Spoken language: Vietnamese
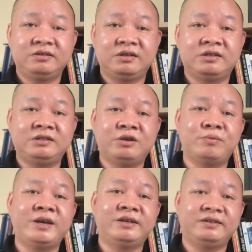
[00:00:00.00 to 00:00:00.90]
uh, nhiều
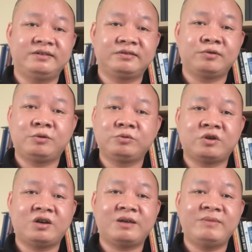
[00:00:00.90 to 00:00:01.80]
bên ấy, tôi không
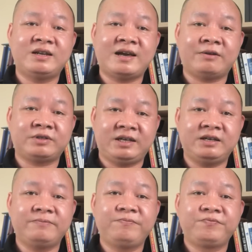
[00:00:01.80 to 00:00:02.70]
rõ là bên nào sẽ